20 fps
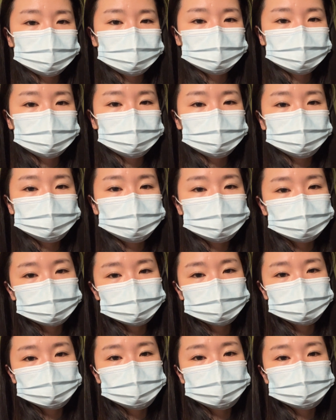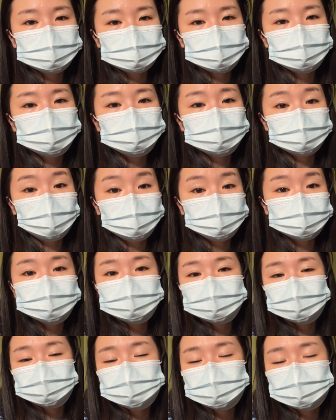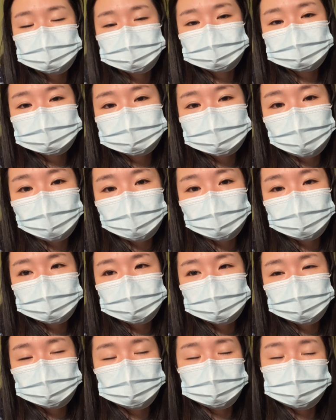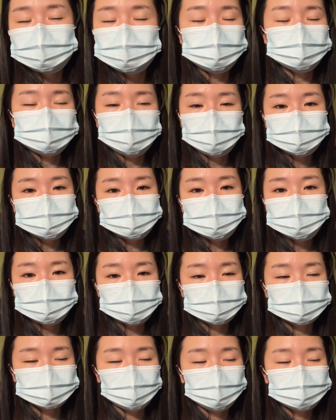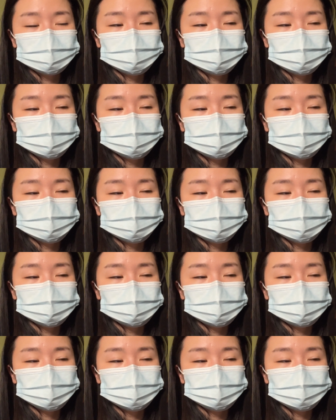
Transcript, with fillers: 幸运的就是不用担心我的假，不用担心我的班